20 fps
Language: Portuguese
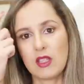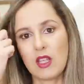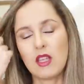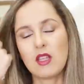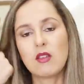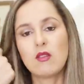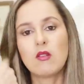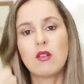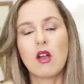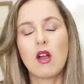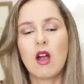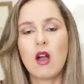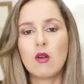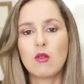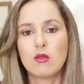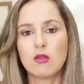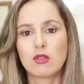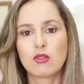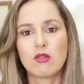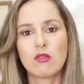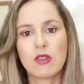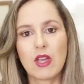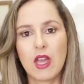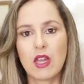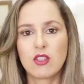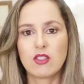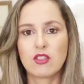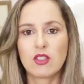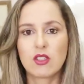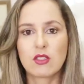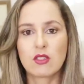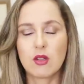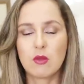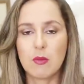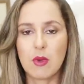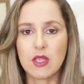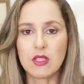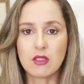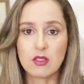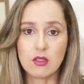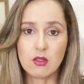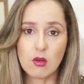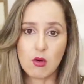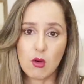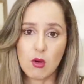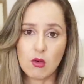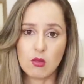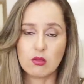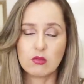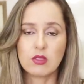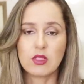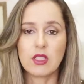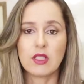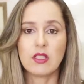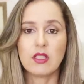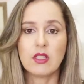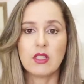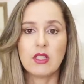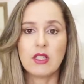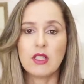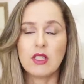tem alguns lugares que são mais em conta.